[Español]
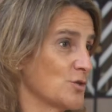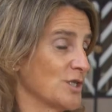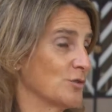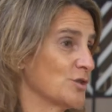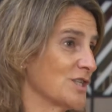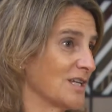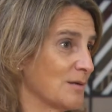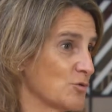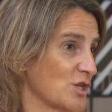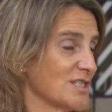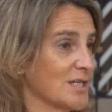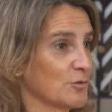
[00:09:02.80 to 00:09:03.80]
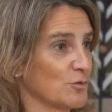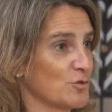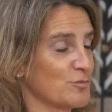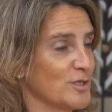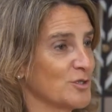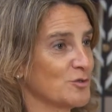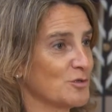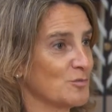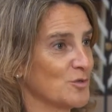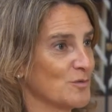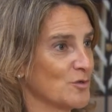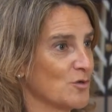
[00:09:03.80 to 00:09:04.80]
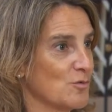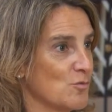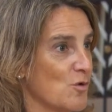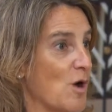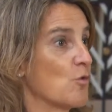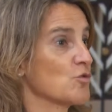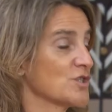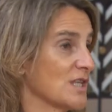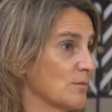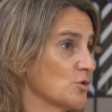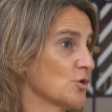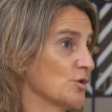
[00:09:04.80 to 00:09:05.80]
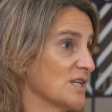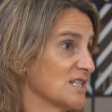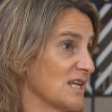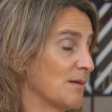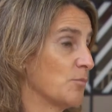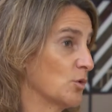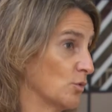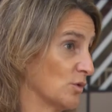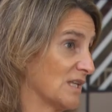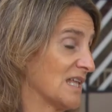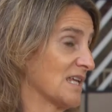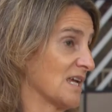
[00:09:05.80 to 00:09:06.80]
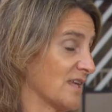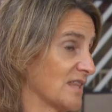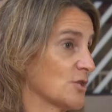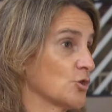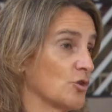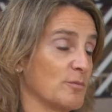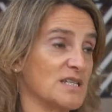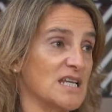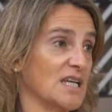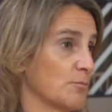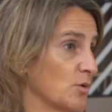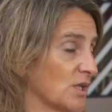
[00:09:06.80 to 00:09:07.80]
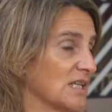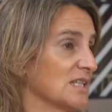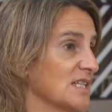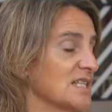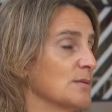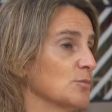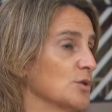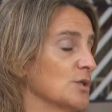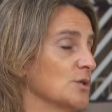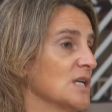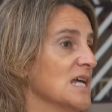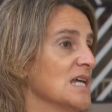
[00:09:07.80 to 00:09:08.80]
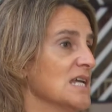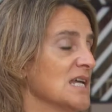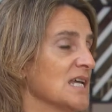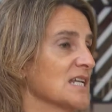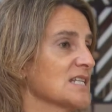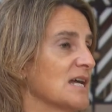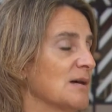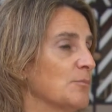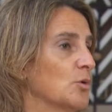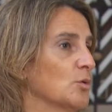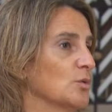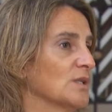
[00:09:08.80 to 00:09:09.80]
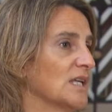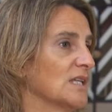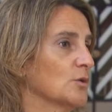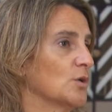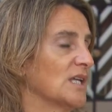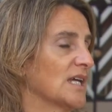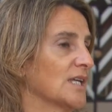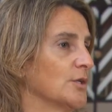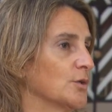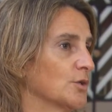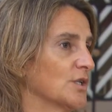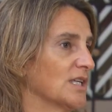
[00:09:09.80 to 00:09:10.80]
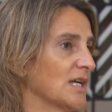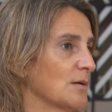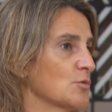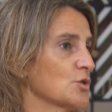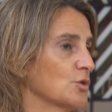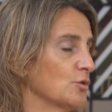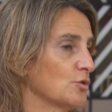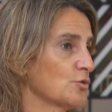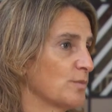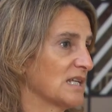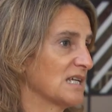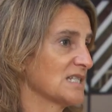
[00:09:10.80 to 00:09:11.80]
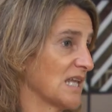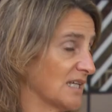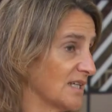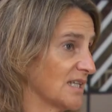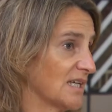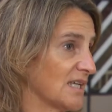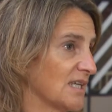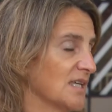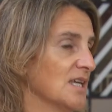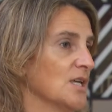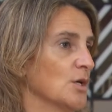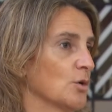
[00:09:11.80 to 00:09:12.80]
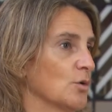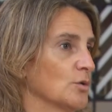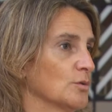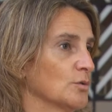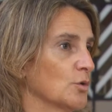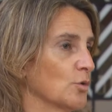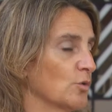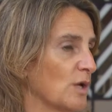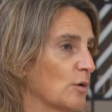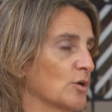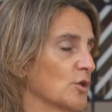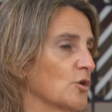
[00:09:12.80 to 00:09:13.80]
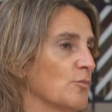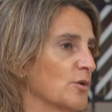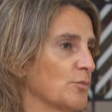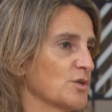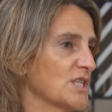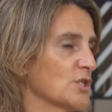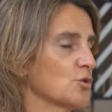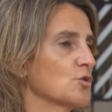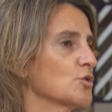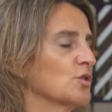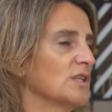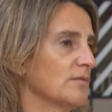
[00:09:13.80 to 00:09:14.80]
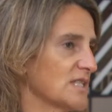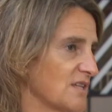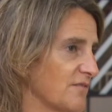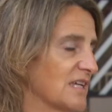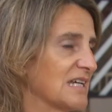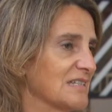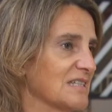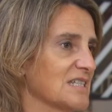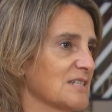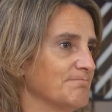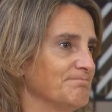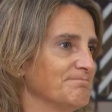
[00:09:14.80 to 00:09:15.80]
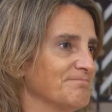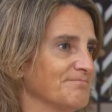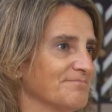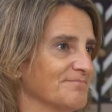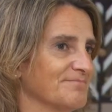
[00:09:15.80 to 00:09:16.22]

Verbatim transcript: y entonces tengamos que estar todos viendo cómo, ajustamos con esa voluntad, que quizás otro mensaje importantísimo de hoy, esa voluntad con la que yo creo que llegamos todos para salir de aquí con, un acuerdo y con propuestas constructivas y eficaces. ¿Qué de